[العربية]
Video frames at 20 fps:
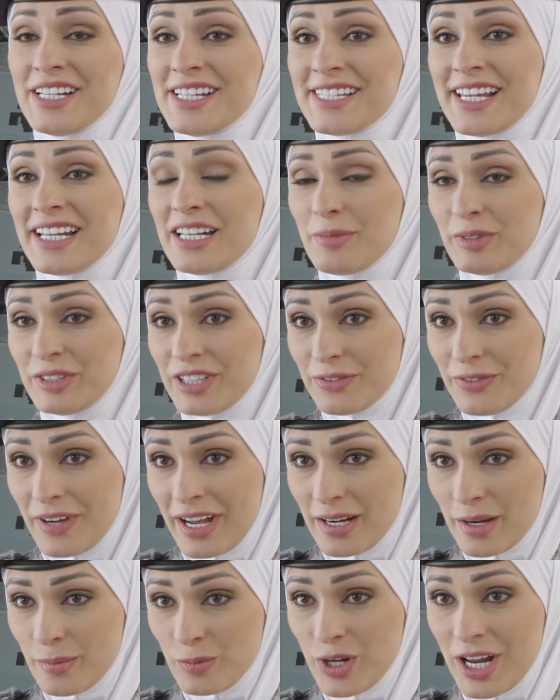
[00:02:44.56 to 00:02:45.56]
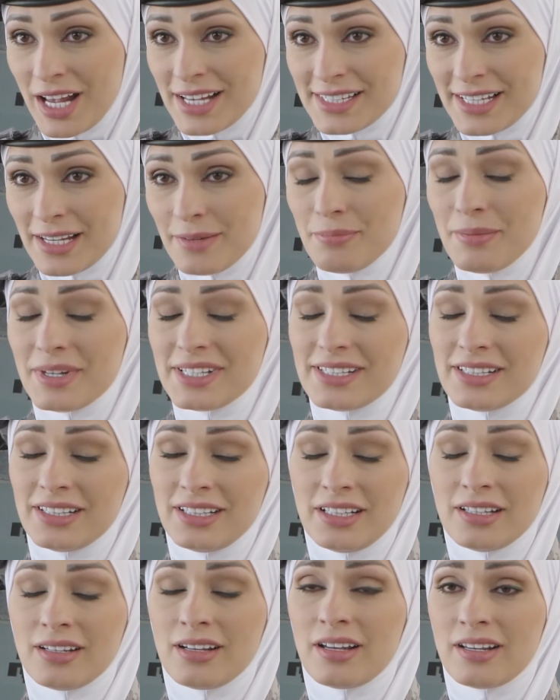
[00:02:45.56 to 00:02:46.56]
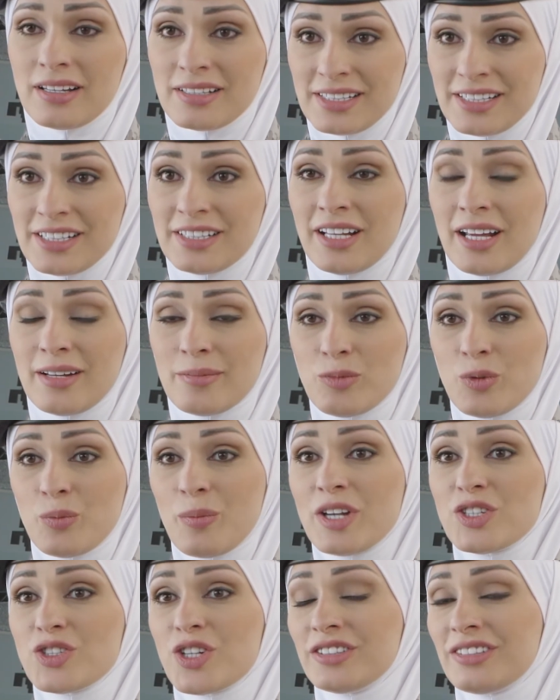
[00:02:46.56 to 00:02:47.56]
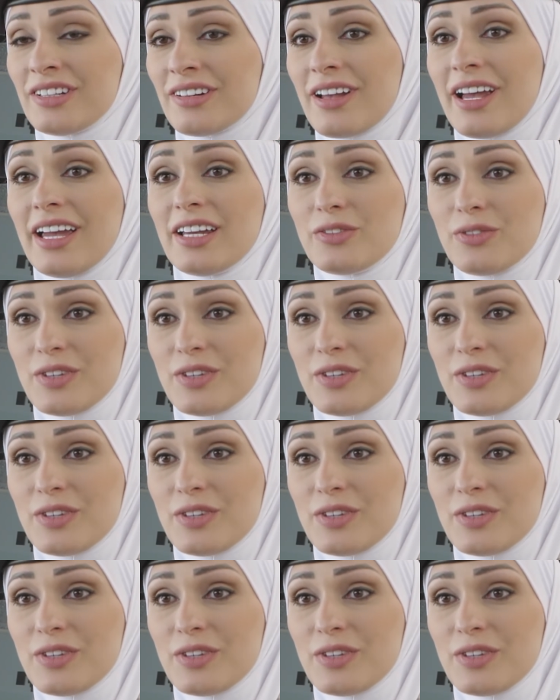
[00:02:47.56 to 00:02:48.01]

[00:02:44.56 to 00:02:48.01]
لساني مترفع على ملازم بس الي صرت على مباشره قائد